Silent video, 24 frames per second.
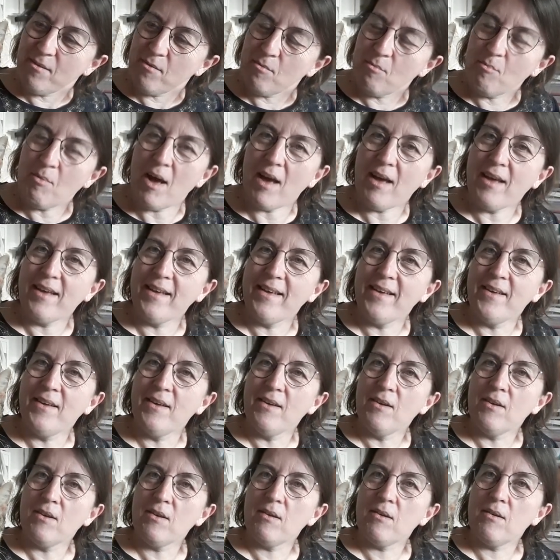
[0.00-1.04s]
Bah,
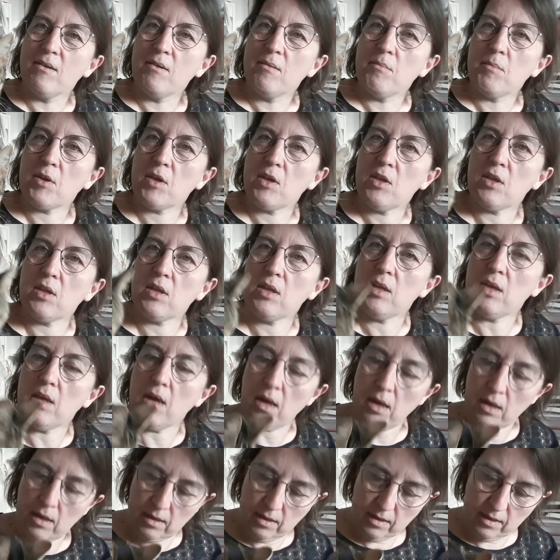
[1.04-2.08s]
mais qu'est-ce qu'il y
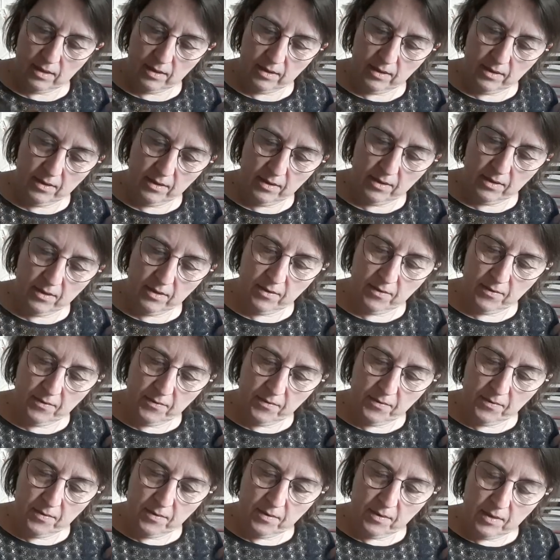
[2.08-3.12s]
a
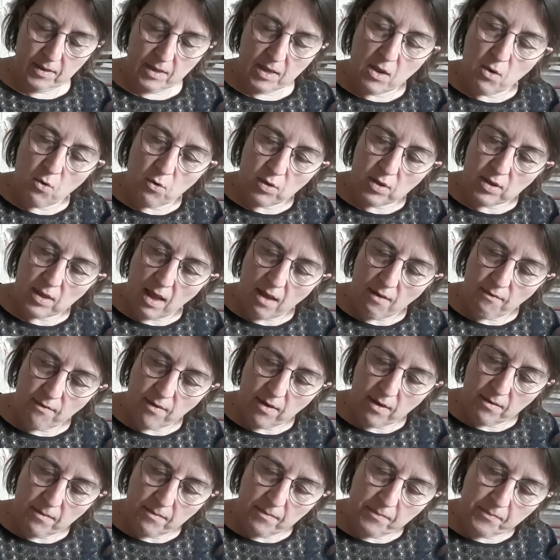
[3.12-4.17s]
Ils le savent,
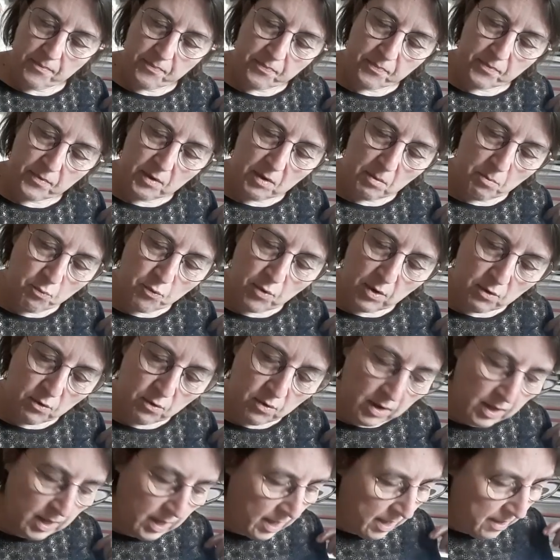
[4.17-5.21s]
hein C'est plus un
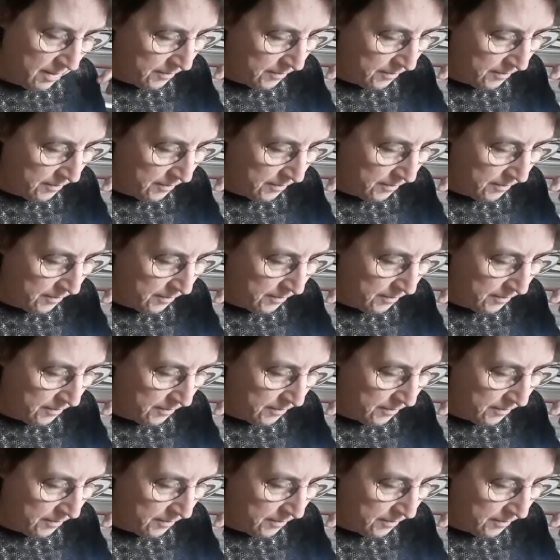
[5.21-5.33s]
secret.